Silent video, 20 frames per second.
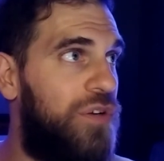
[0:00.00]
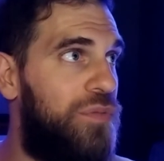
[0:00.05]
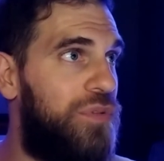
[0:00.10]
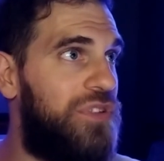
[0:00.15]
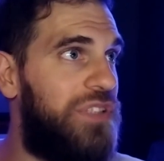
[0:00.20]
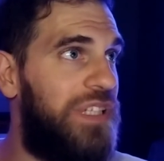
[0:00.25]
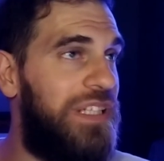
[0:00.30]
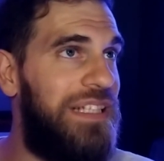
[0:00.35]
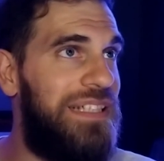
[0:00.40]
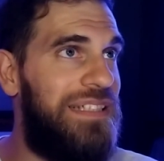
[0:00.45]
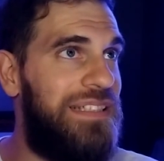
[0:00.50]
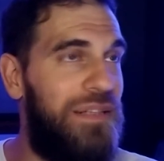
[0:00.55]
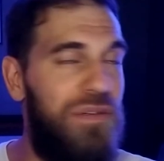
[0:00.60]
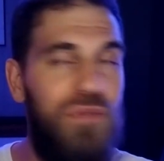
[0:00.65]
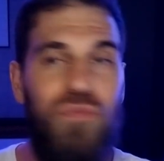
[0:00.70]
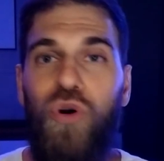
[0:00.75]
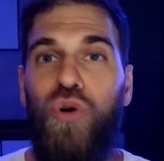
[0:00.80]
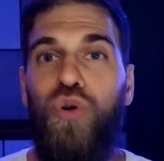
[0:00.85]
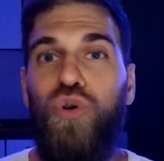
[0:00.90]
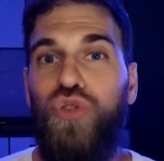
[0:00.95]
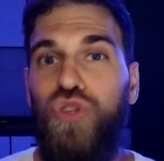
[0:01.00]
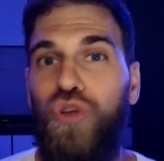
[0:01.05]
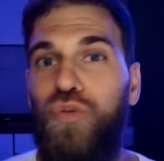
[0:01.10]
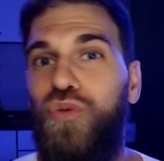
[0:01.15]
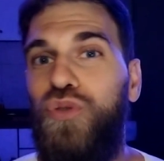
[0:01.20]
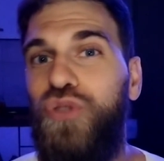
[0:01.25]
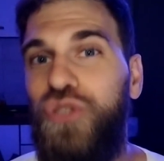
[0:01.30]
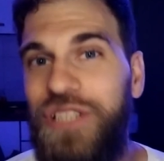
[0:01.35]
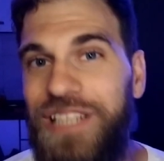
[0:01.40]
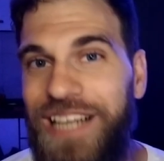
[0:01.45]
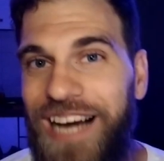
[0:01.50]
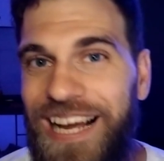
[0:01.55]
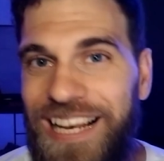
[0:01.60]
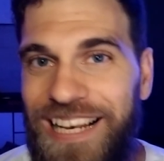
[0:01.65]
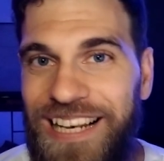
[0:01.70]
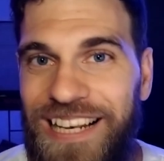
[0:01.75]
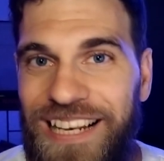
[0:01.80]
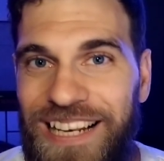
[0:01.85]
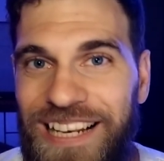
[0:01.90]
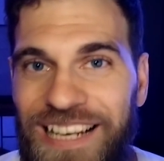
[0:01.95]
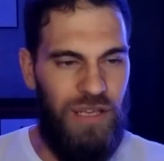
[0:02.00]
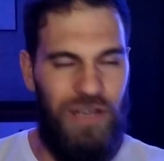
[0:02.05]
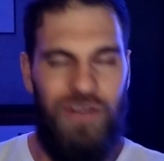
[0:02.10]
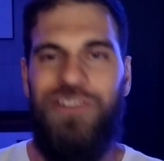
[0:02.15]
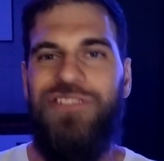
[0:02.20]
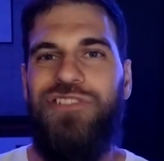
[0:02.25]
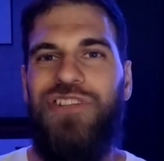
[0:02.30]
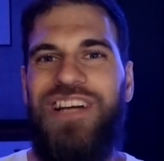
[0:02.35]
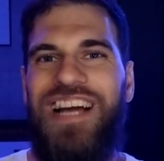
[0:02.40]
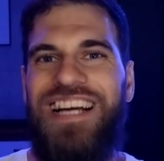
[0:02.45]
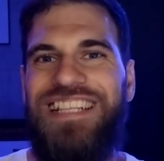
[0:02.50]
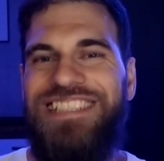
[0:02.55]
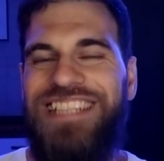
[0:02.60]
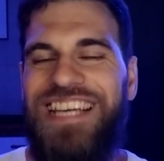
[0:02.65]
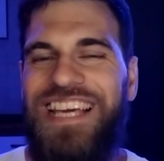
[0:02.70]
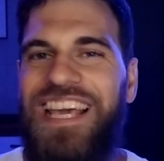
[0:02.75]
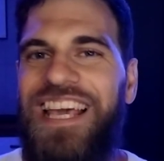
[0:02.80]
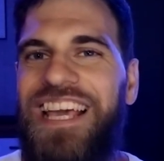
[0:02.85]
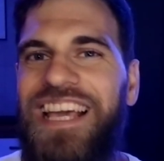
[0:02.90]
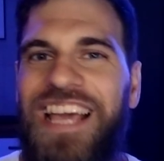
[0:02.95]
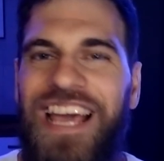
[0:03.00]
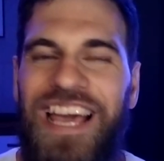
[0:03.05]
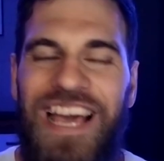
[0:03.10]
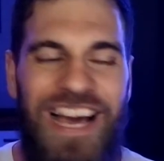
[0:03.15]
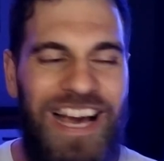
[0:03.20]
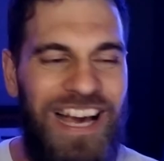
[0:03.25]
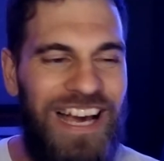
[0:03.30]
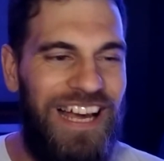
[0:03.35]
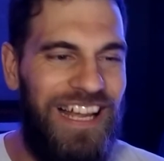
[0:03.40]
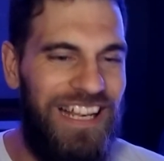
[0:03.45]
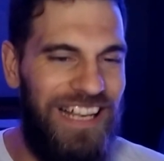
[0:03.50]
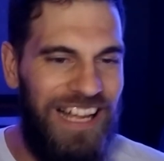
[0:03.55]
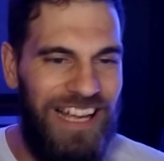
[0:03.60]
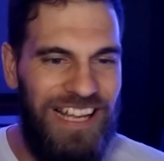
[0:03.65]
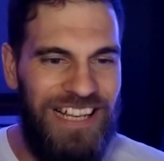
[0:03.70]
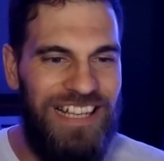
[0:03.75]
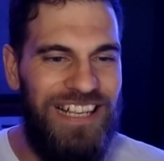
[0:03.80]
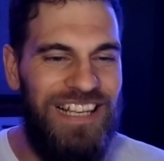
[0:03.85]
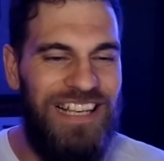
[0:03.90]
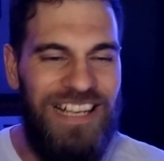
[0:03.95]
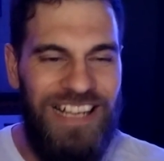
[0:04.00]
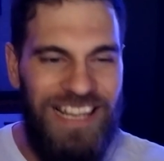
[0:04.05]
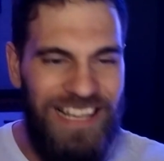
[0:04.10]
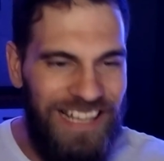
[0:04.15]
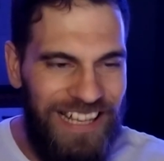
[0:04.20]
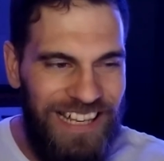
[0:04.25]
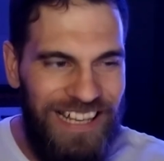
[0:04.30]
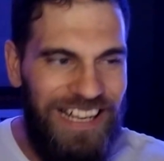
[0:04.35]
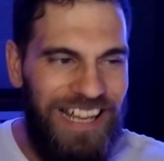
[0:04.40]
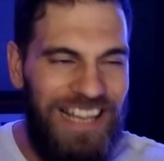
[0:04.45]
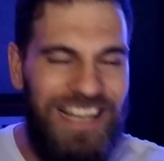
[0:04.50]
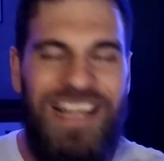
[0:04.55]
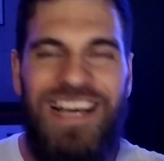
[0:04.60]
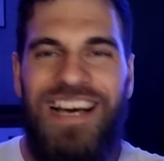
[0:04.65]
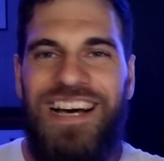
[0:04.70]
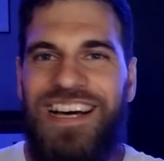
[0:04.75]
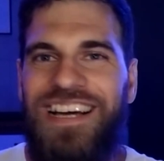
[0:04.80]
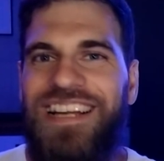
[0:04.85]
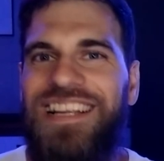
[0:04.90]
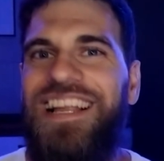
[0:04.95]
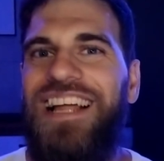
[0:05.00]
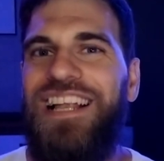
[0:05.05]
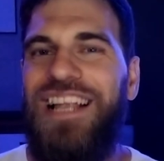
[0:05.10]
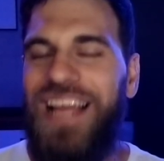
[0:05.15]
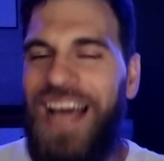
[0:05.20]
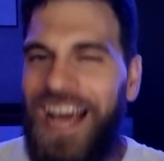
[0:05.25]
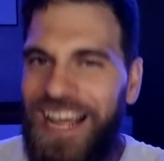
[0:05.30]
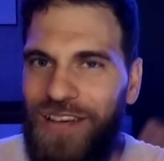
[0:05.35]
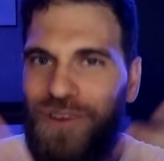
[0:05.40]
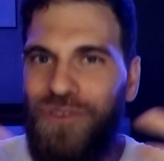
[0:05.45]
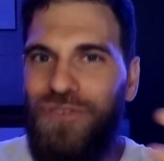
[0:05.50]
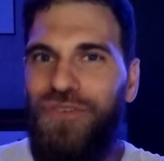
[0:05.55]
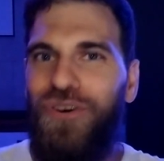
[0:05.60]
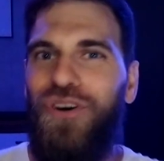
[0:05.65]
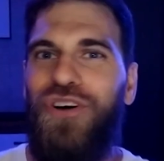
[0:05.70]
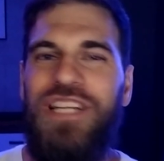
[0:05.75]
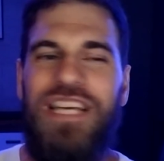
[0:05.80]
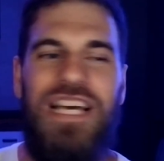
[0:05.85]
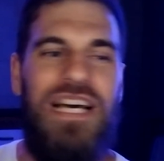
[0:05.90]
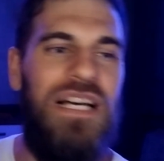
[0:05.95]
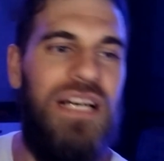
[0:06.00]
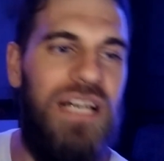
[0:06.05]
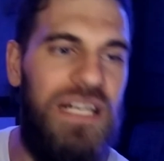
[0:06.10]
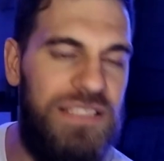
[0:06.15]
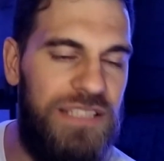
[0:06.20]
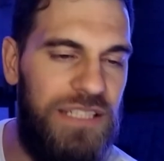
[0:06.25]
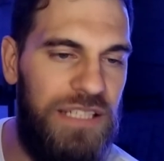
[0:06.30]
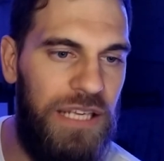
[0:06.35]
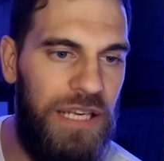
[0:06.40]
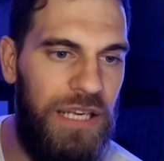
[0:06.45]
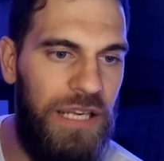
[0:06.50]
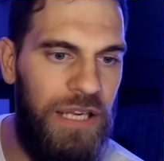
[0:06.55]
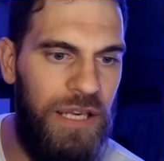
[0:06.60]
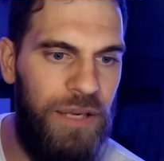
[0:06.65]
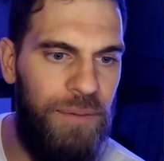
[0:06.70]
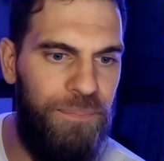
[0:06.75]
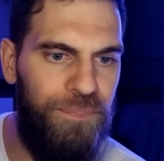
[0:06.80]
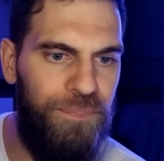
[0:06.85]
como se dice? El mismo gusto musical en cuanto al caché, a, a, la euforia. Así que